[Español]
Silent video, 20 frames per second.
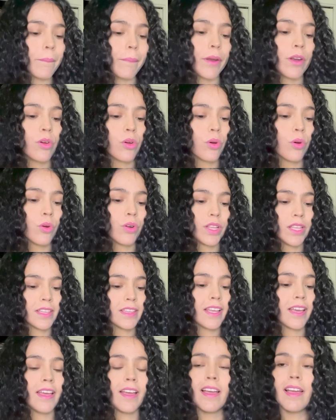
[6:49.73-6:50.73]
pero
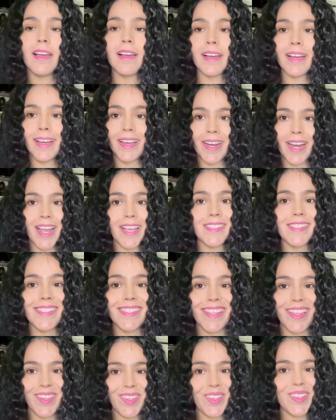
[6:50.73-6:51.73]
ahorita,
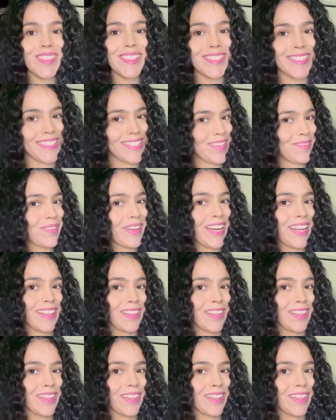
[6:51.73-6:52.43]
gracias a Dios, sí va en la